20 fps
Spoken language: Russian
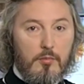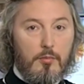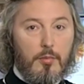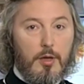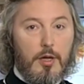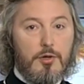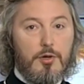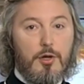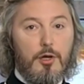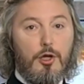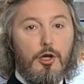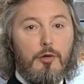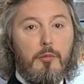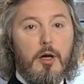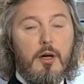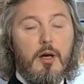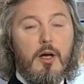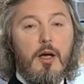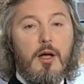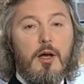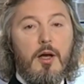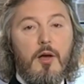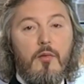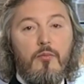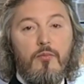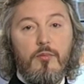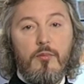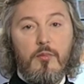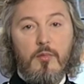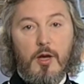Блаженный
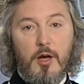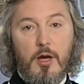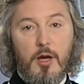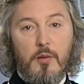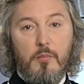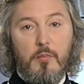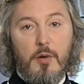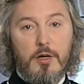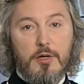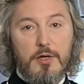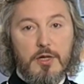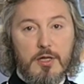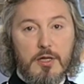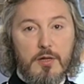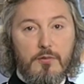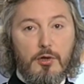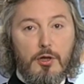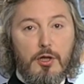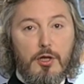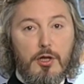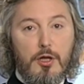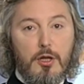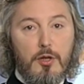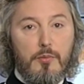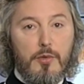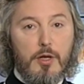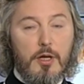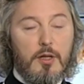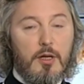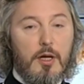Макарий и божественный
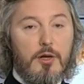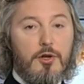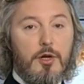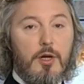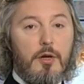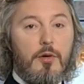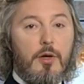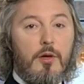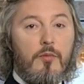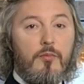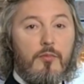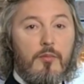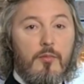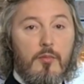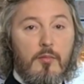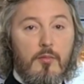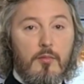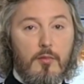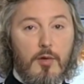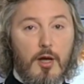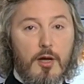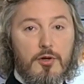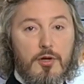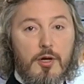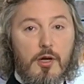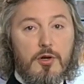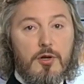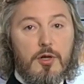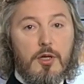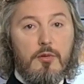Нил Мироточивый,
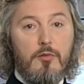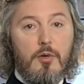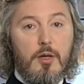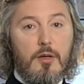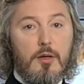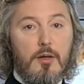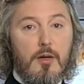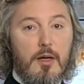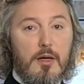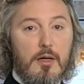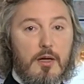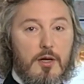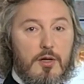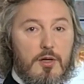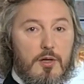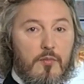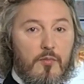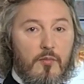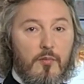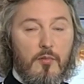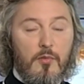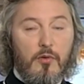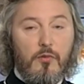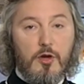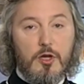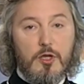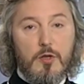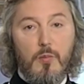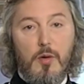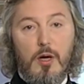нашедший его, однако ж,
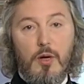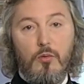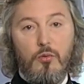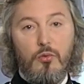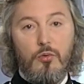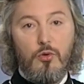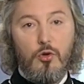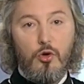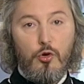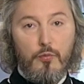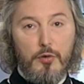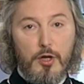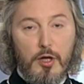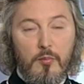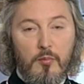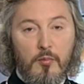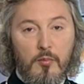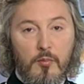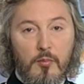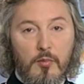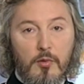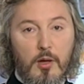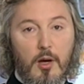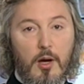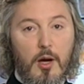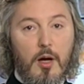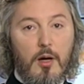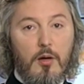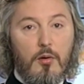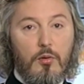весьма удобным
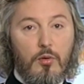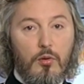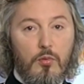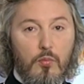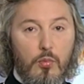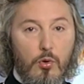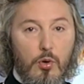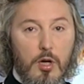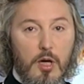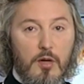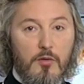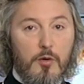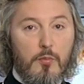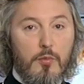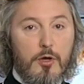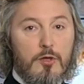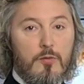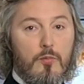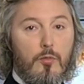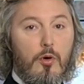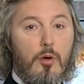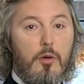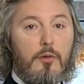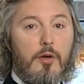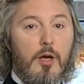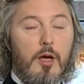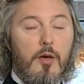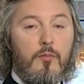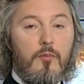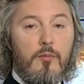для глубокого
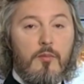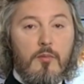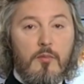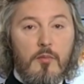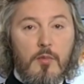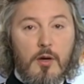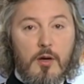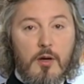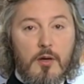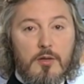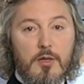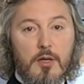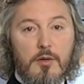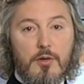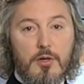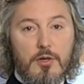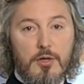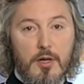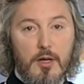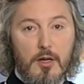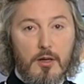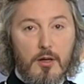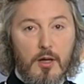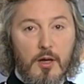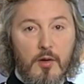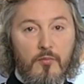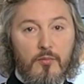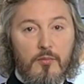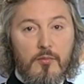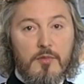безмолвия и
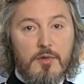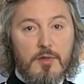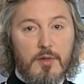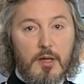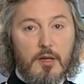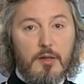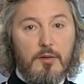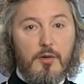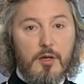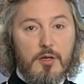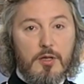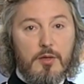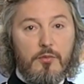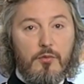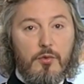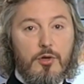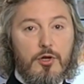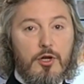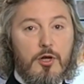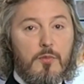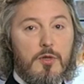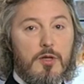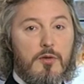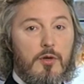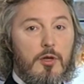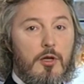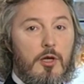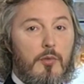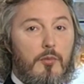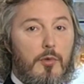совершенно соответствующим
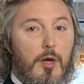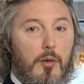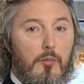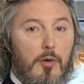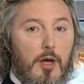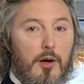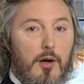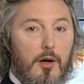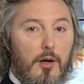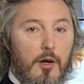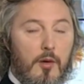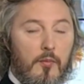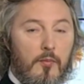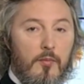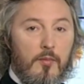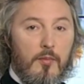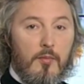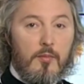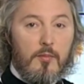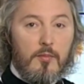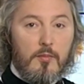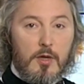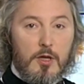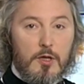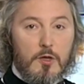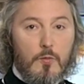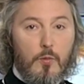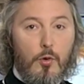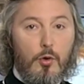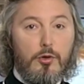святым намерениям,
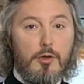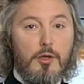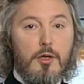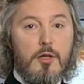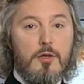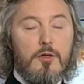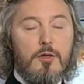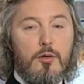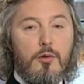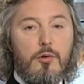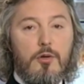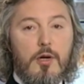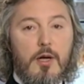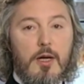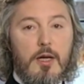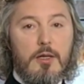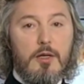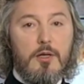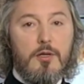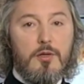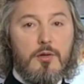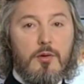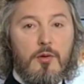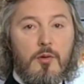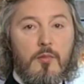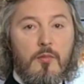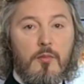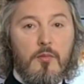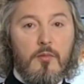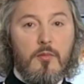исполнились той
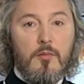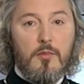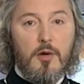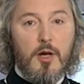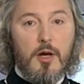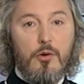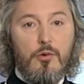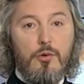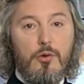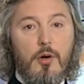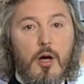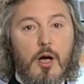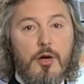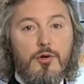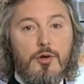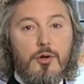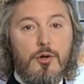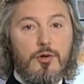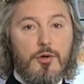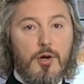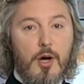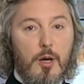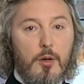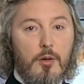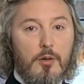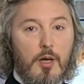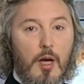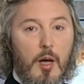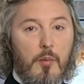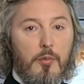радостью, какую
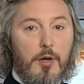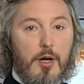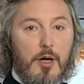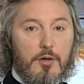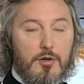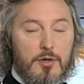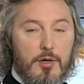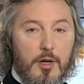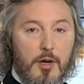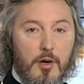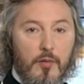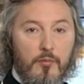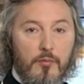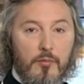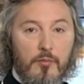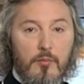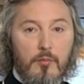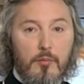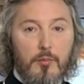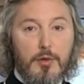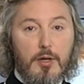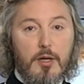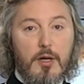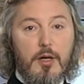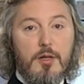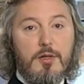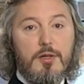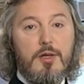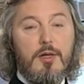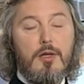ощущают обретшие
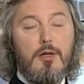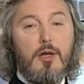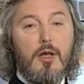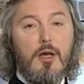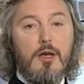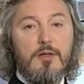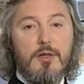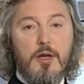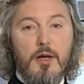многоценное